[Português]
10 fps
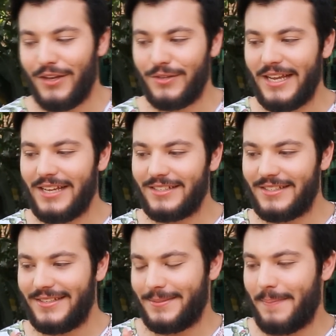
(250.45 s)
Eu não tenho
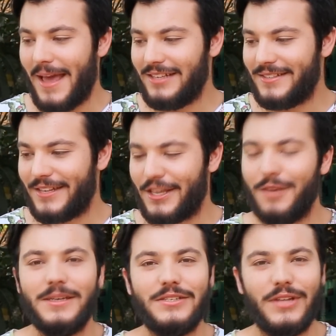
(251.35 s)
essas espécies
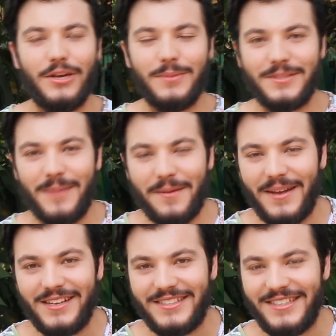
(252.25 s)
aqui, mas eu tenho umas bem
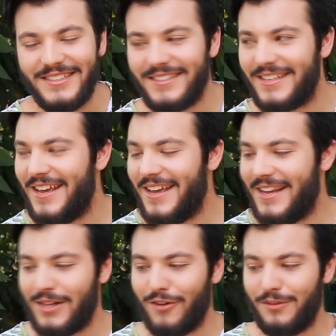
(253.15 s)
parecidas.
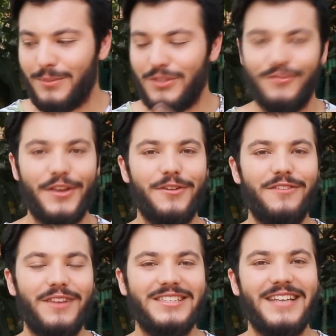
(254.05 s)
Então vamos ver o
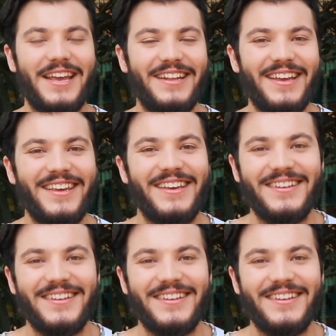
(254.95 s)
que vai sair daqui.